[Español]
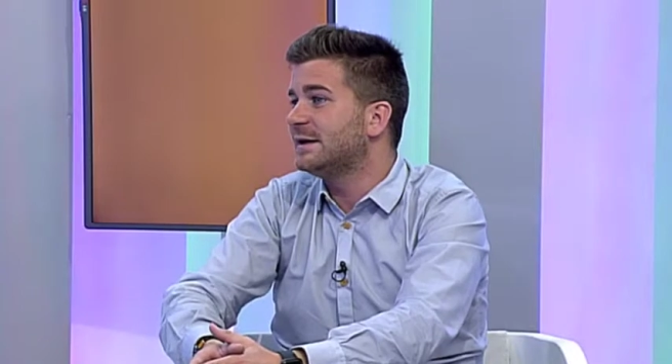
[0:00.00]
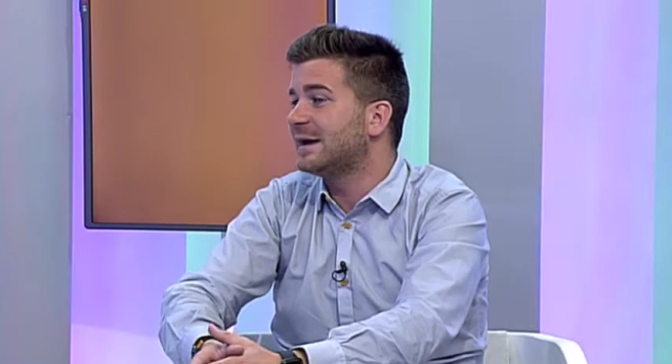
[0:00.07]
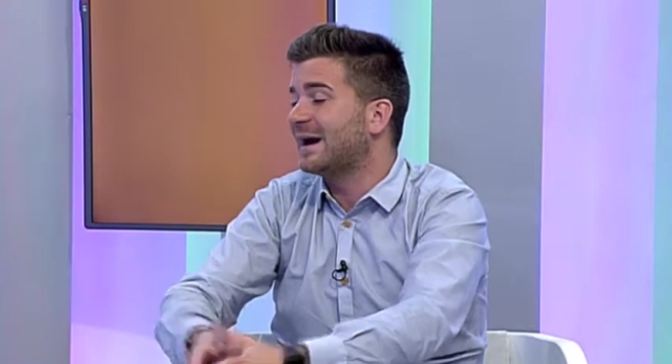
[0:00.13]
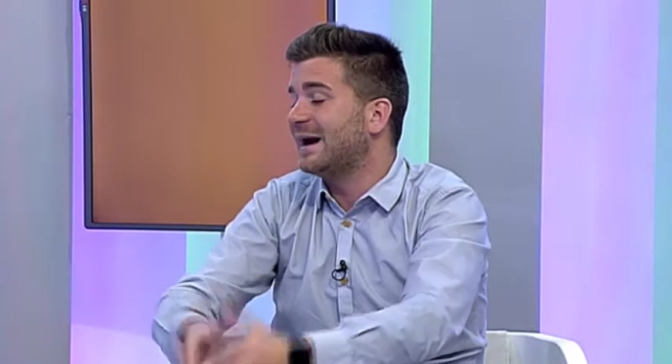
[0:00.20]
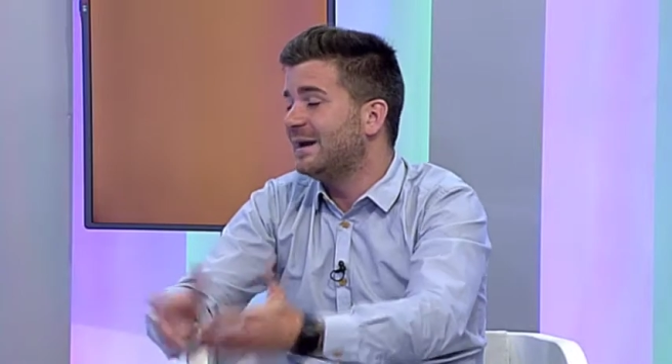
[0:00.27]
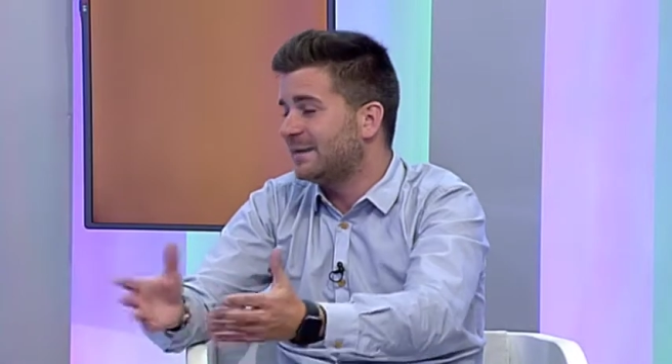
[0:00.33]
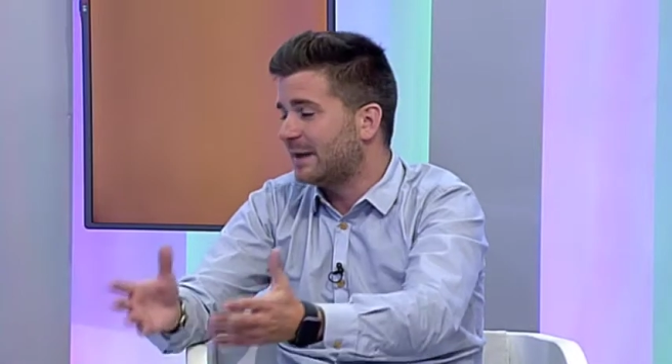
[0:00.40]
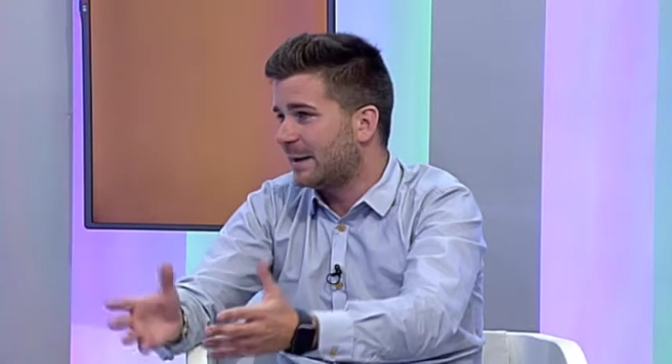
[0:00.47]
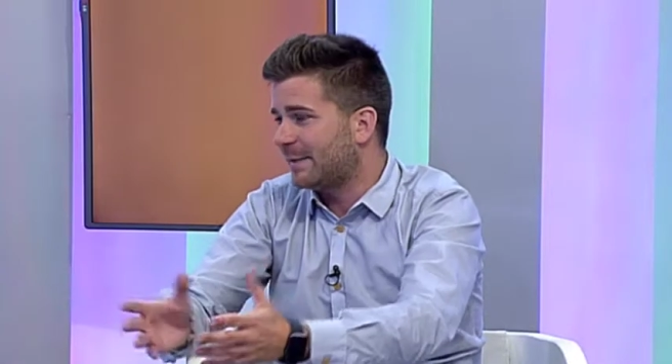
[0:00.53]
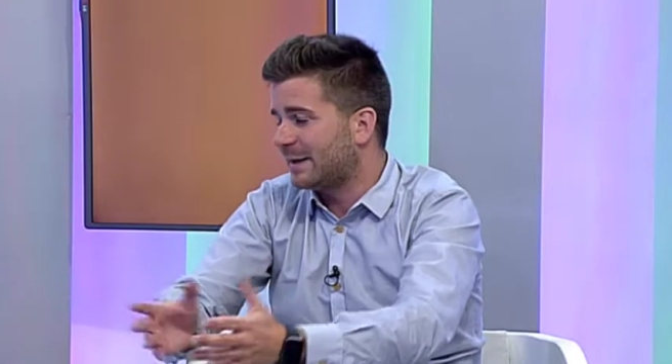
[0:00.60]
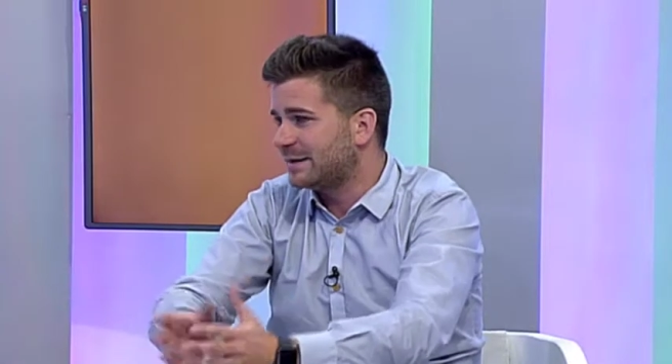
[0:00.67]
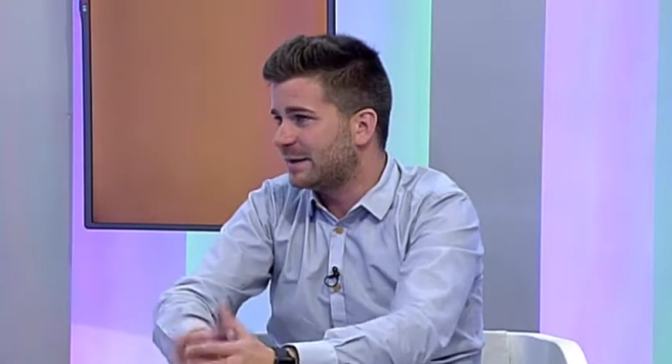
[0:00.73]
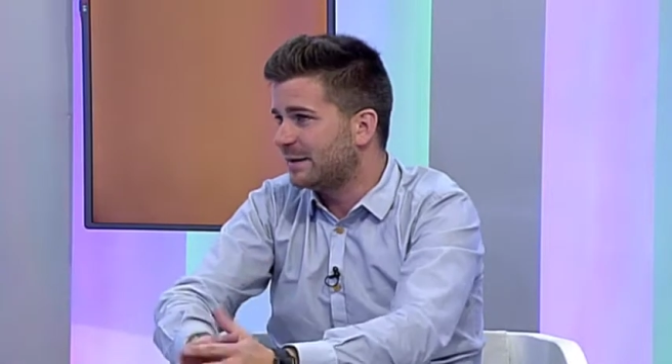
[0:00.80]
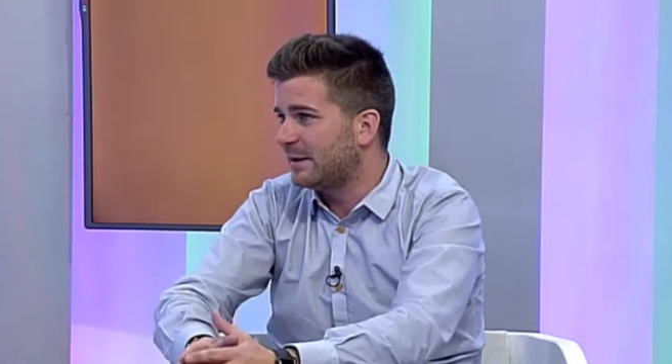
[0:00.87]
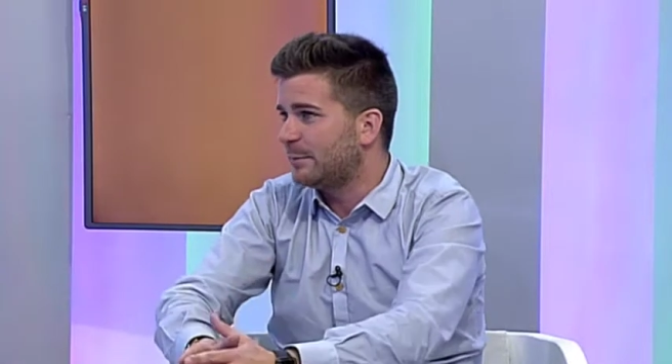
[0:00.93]
realizar a
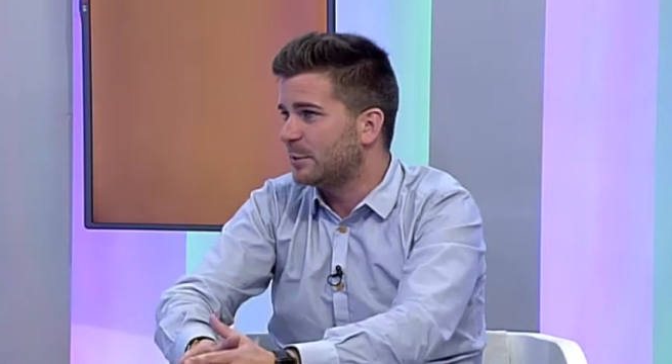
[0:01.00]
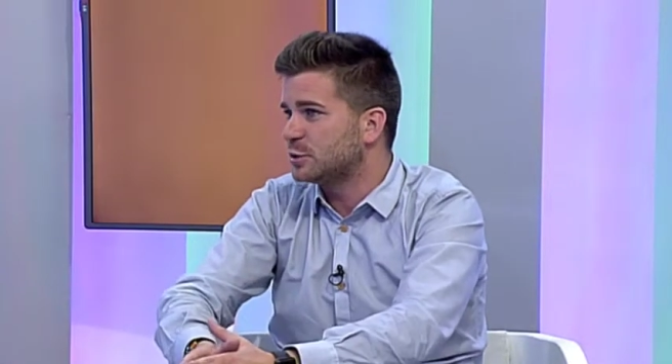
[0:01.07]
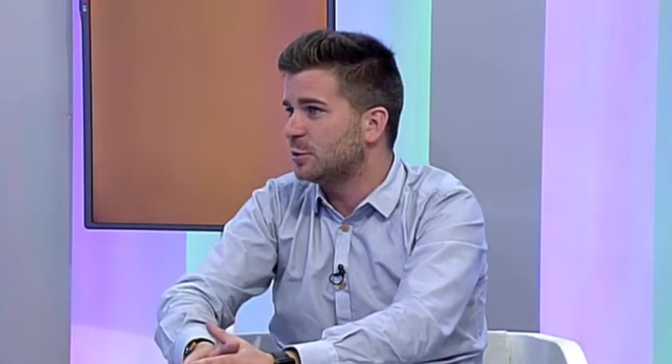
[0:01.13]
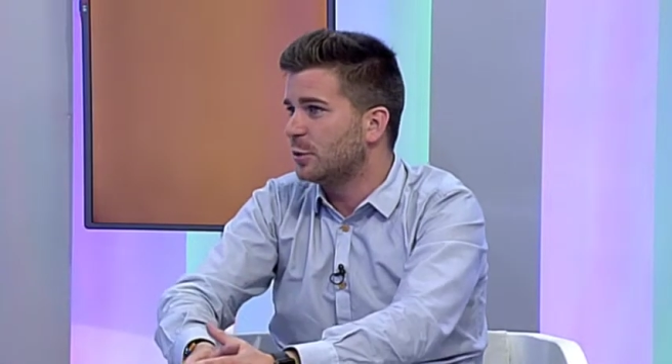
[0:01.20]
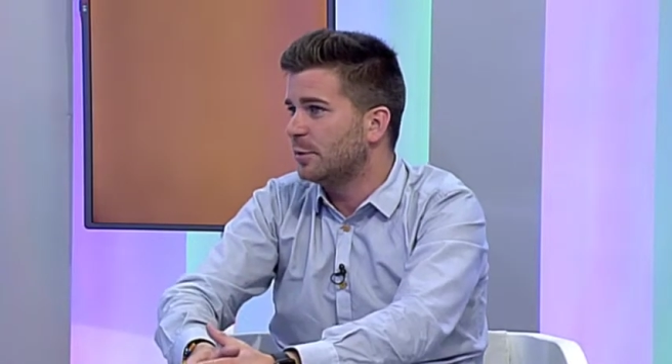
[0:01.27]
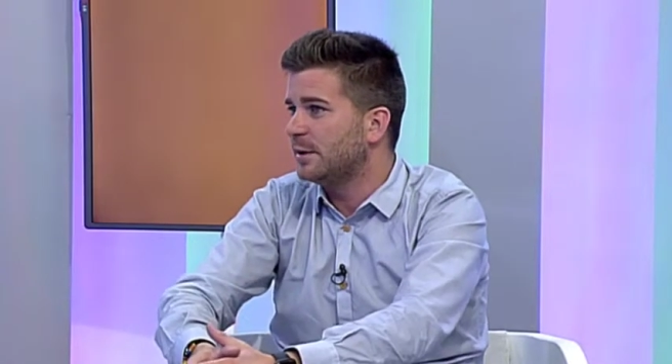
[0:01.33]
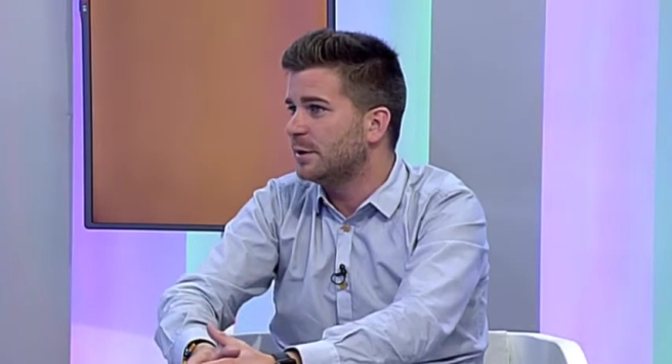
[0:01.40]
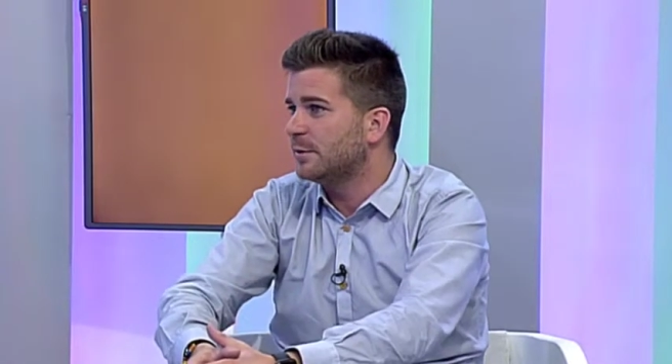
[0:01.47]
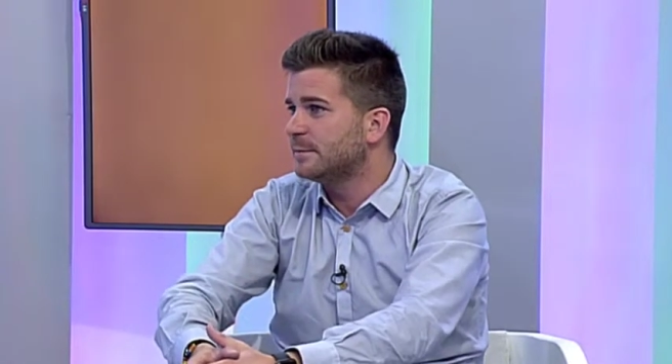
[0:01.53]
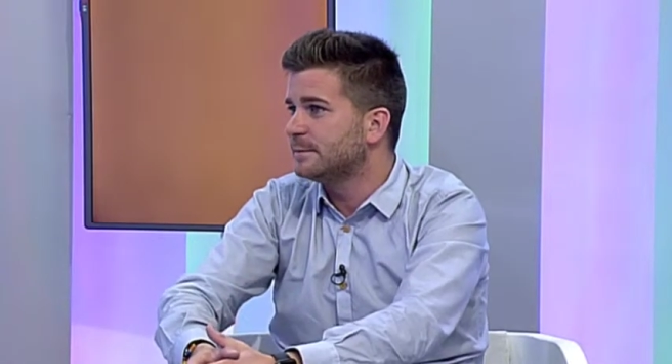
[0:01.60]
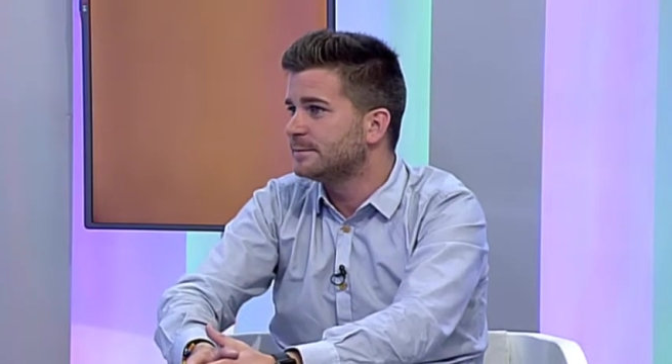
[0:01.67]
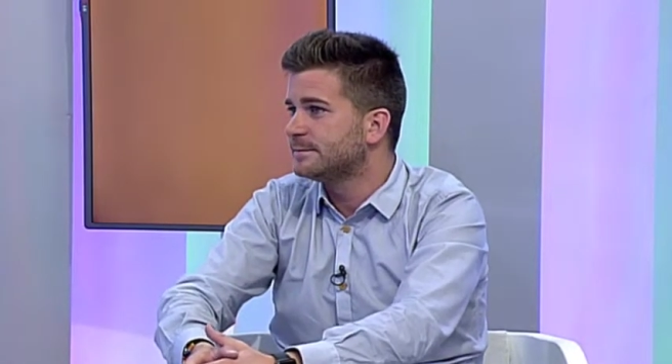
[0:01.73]
partir del próximo domingo.